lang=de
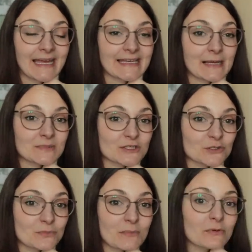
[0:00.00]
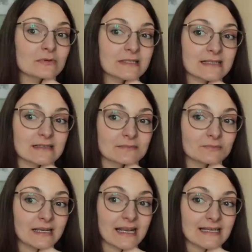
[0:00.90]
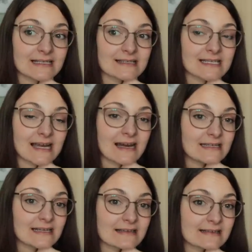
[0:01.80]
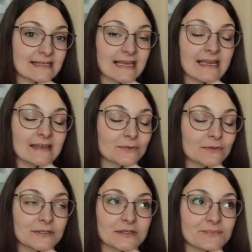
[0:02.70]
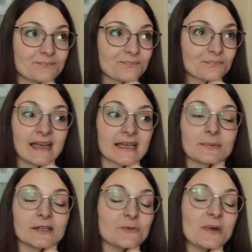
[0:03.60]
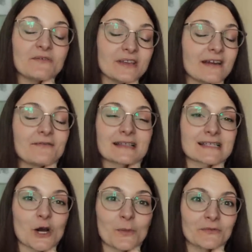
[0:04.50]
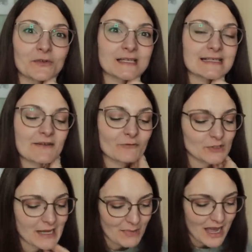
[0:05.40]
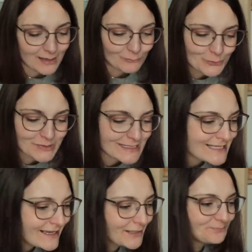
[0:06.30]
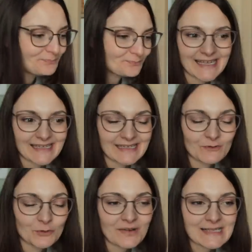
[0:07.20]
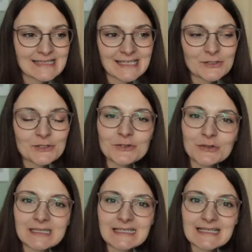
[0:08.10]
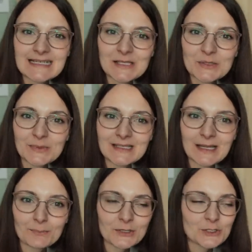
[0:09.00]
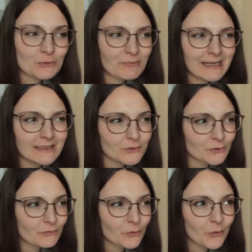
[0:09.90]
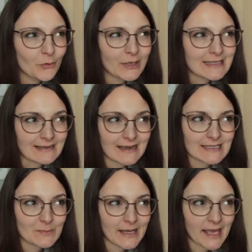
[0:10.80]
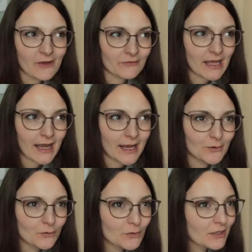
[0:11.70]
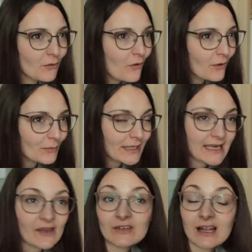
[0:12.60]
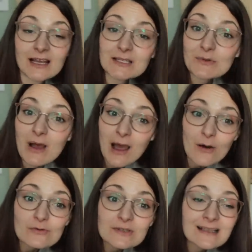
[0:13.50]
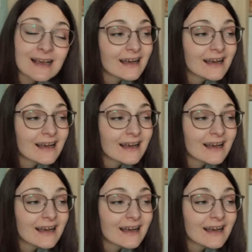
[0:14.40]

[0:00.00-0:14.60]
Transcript: Ich habe das schon mal bei uns im Landestheater gesehen und ich bin immer wieder verzaubert von dieser wunderbaren Musik. Und fast jedes Stück in dieser Suite hat man schon mal irgendwo gehört, sei es bei Kevin alleine New York oder Kevin allein zu Hause